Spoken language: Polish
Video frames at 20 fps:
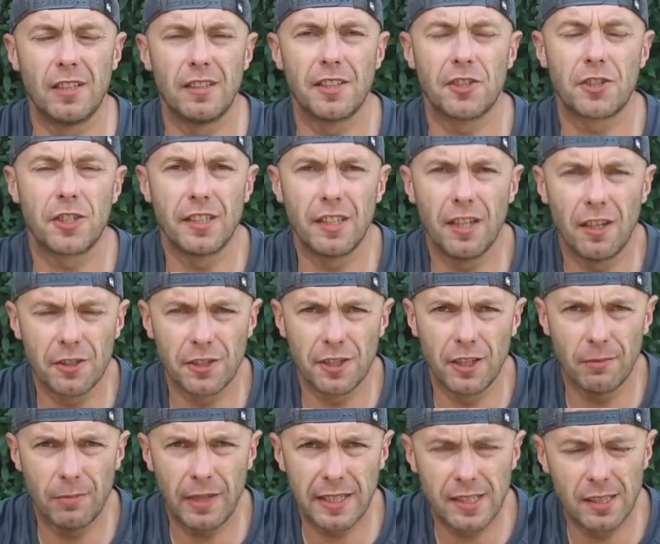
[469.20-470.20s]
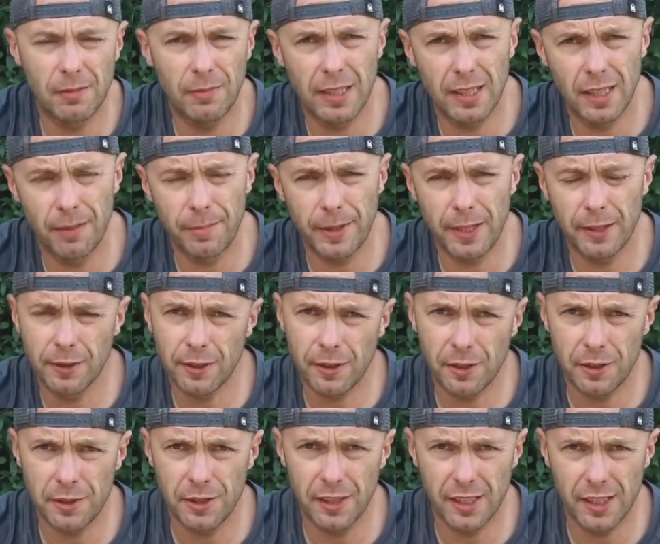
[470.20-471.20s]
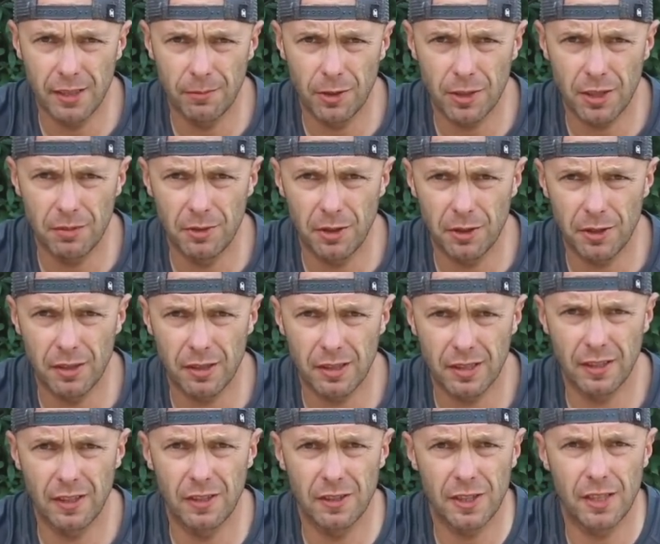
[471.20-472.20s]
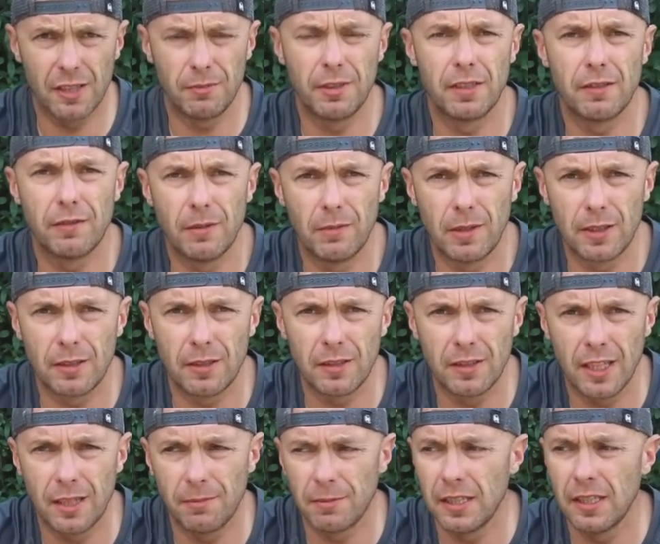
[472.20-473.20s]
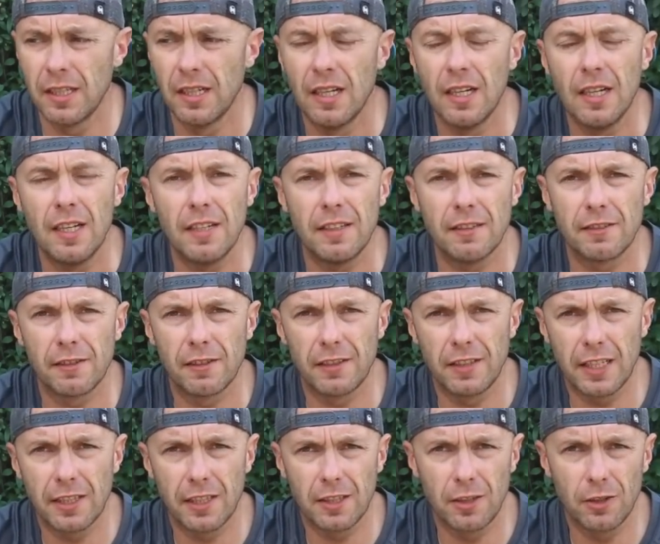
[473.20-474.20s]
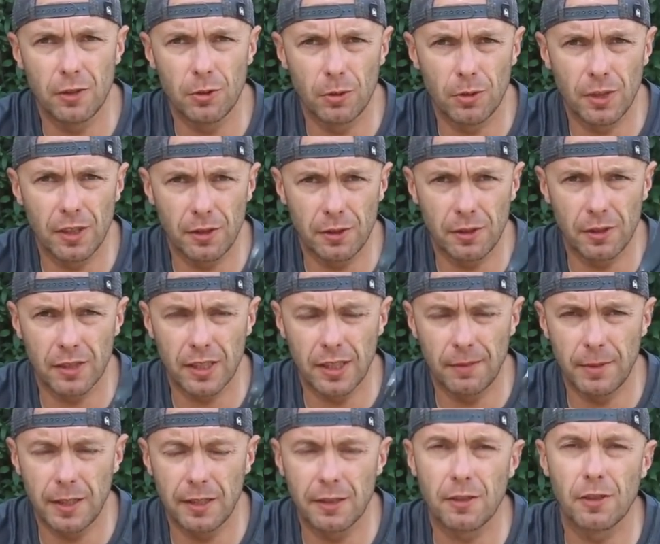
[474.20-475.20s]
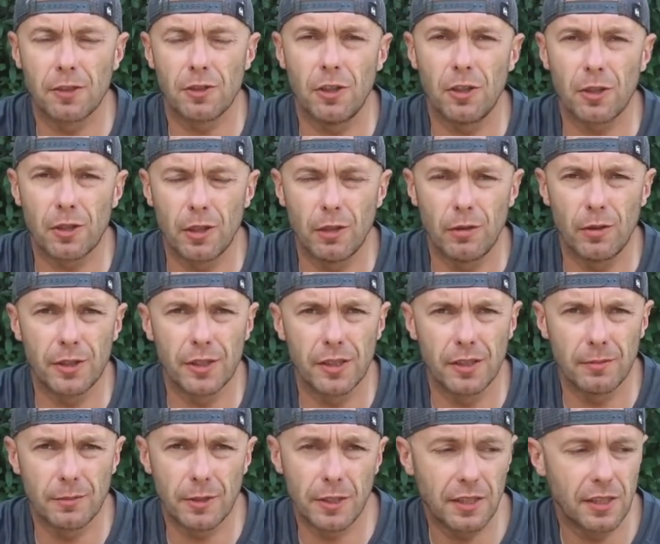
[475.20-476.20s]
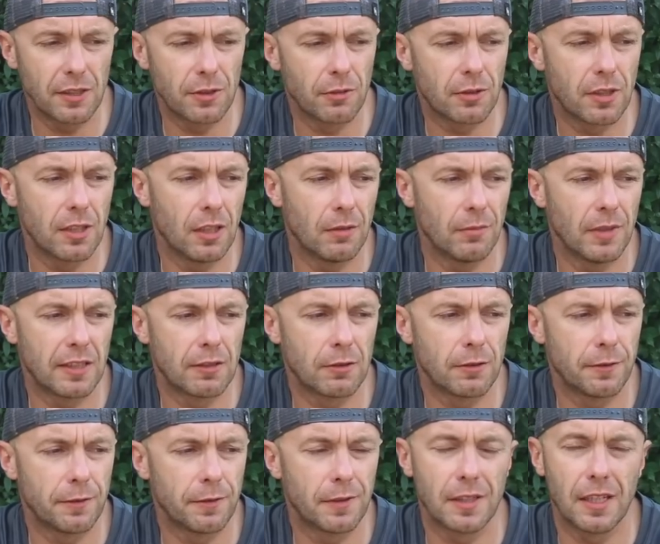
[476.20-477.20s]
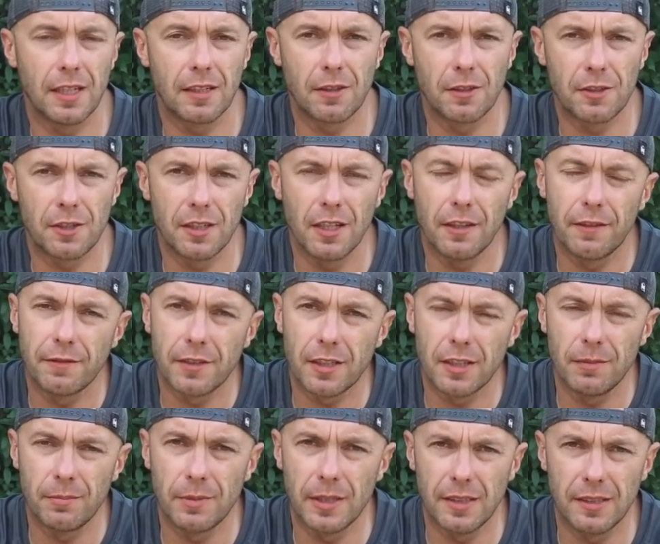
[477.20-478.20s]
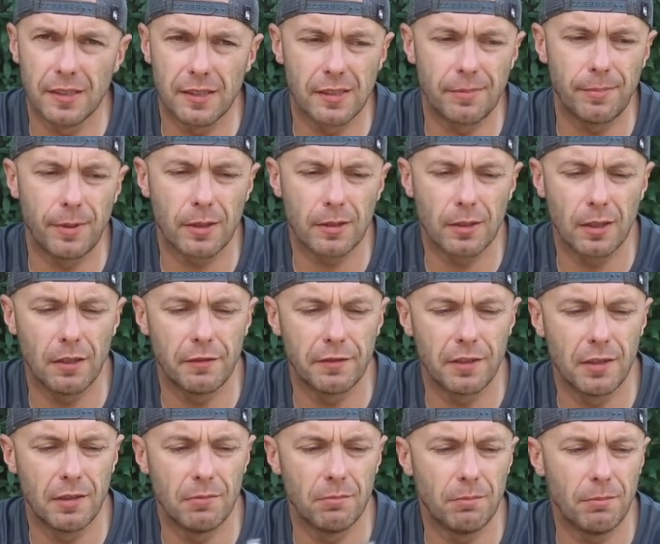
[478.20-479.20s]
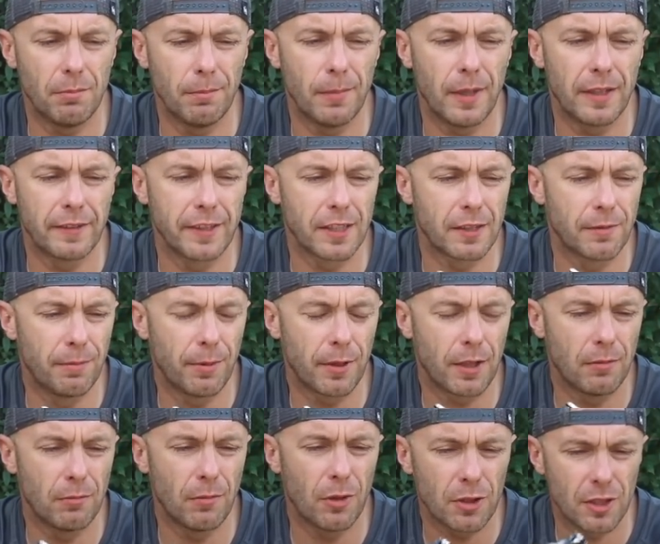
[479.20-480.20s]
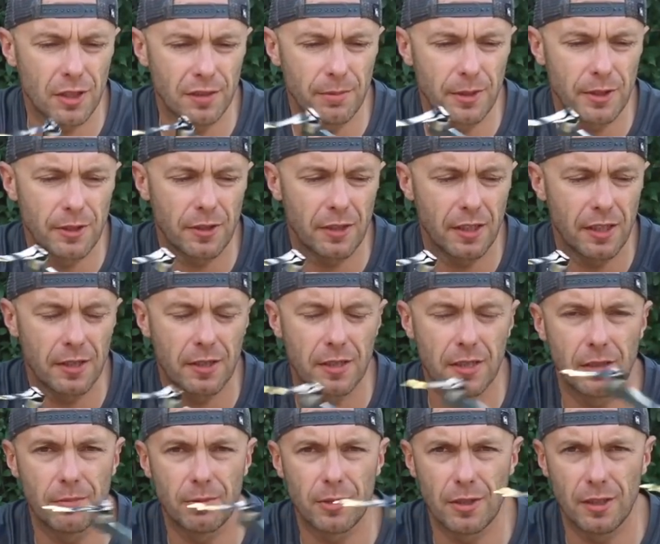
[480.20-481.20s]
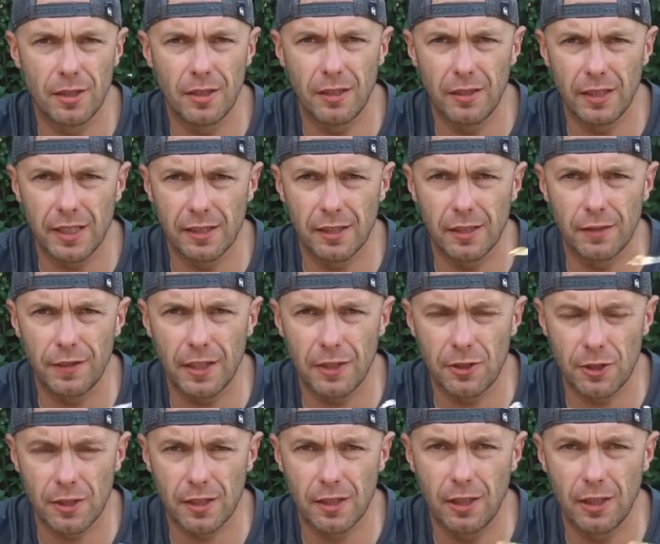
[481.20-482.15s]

Jeżeli chodzi o maksymalne prędkości, jakie możemy osiągnąć tymi dwoma dronami, jeden i drugi osiąga prędkość około 70 km na godzinę w trybie sportowym. Mavic Pro może być trochę szybszy, o jakieś 2-3